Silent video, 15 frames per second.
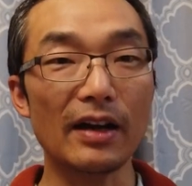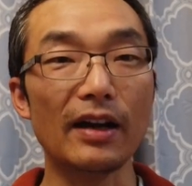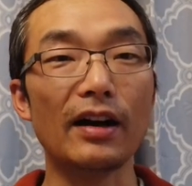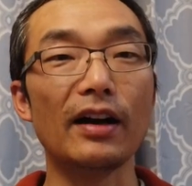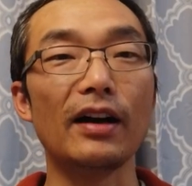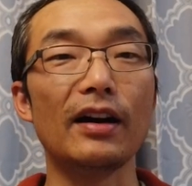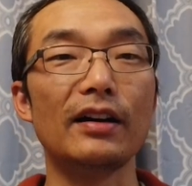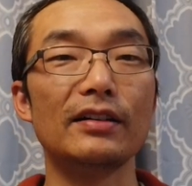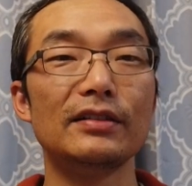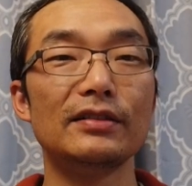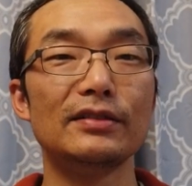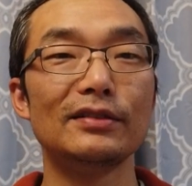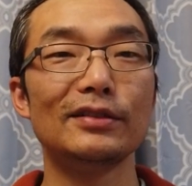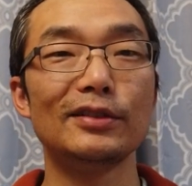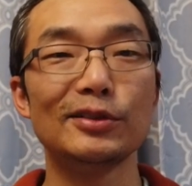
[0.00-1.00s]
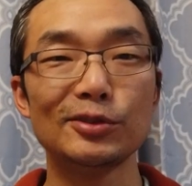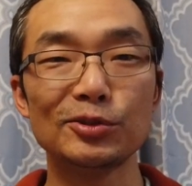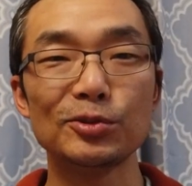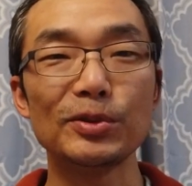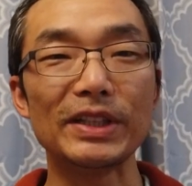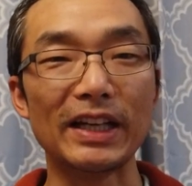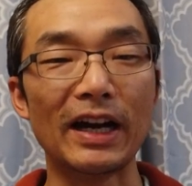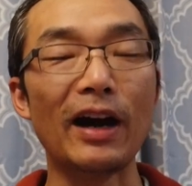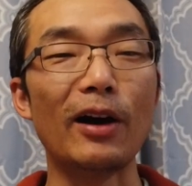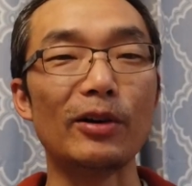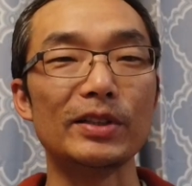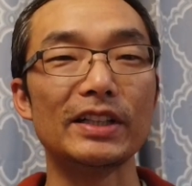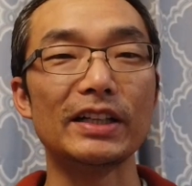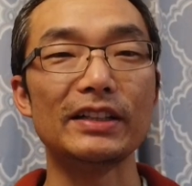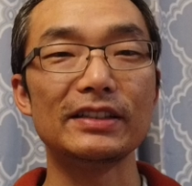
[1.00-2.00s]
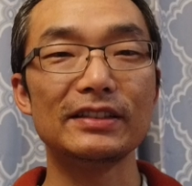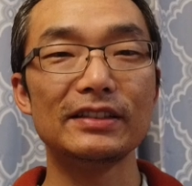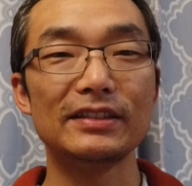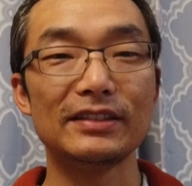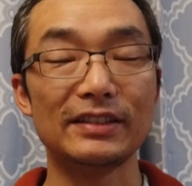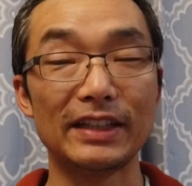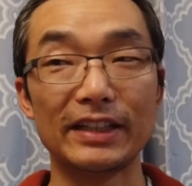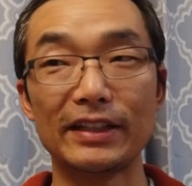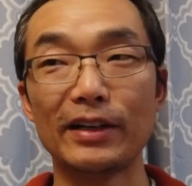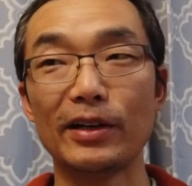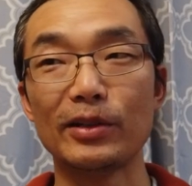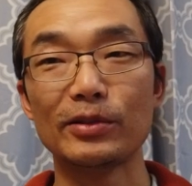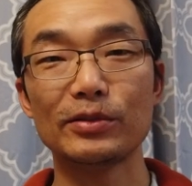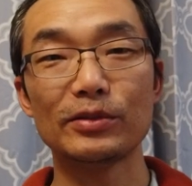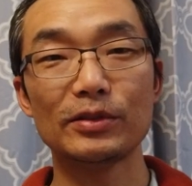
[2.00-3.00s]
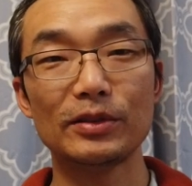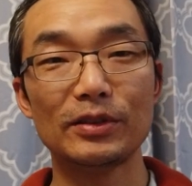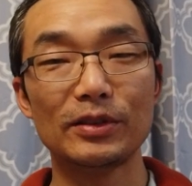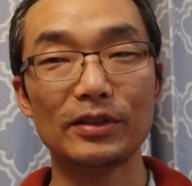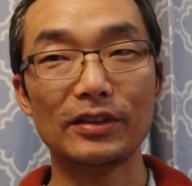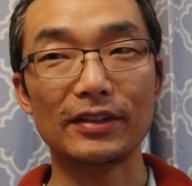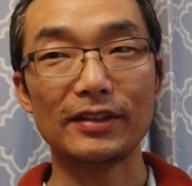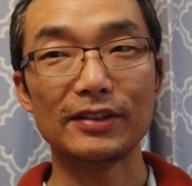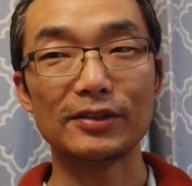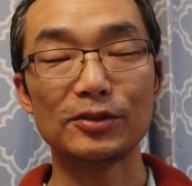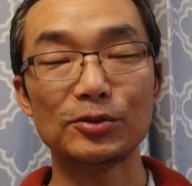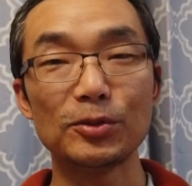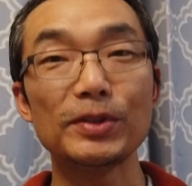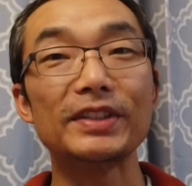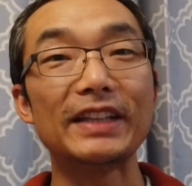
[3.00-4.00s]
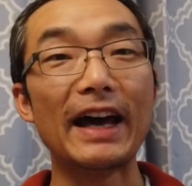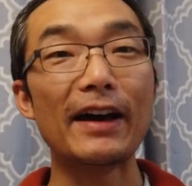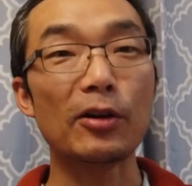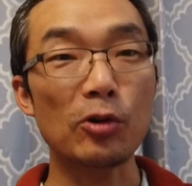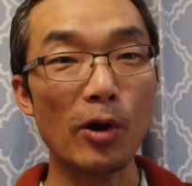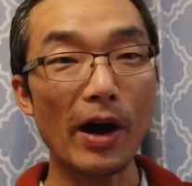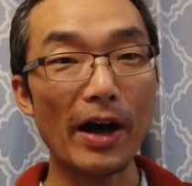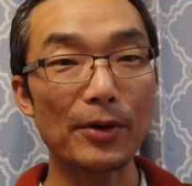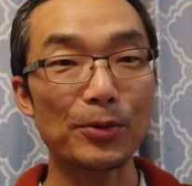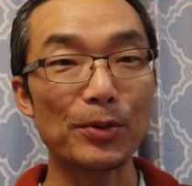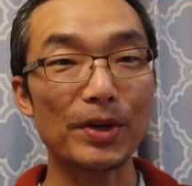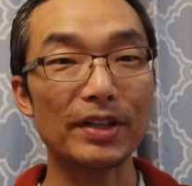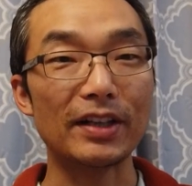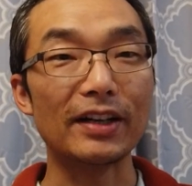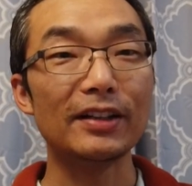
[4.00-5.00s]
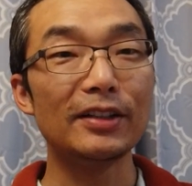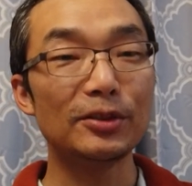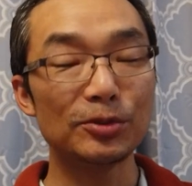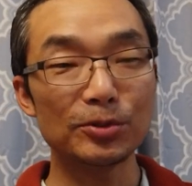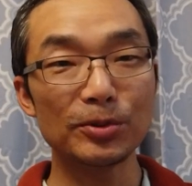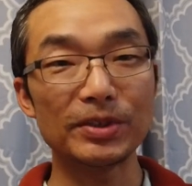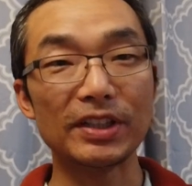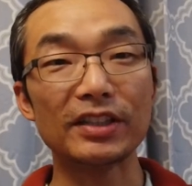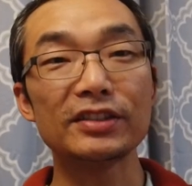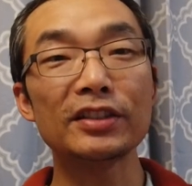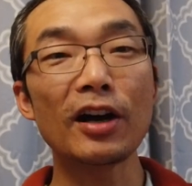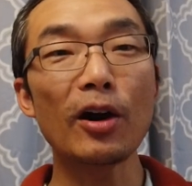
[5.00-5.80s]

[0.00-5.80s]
啊最好的那条最难跨越的、最能